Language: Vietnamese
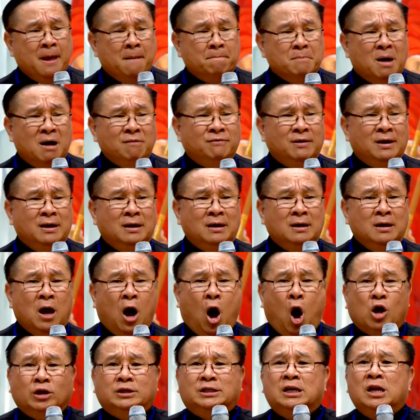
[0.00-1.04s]
bởi vì
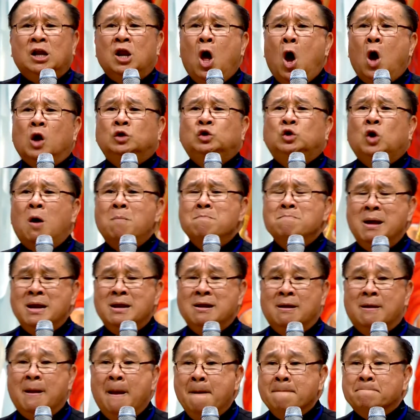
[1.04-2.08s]
họ chỉ lo cho mình.